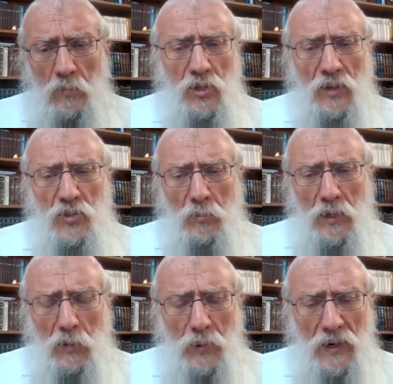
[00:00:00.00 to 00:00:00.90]
что
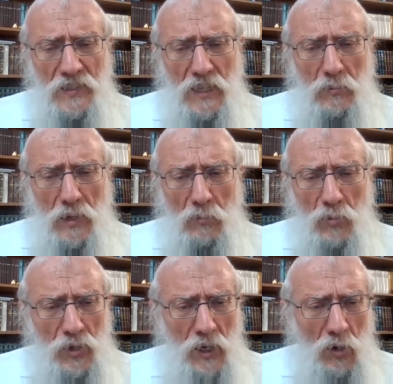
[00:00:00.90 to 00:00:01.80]
особенно поразило меня,
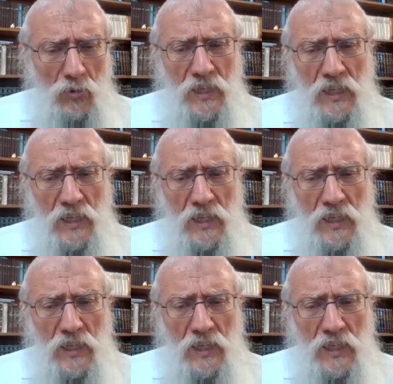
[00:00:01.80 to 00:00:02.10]
многие люди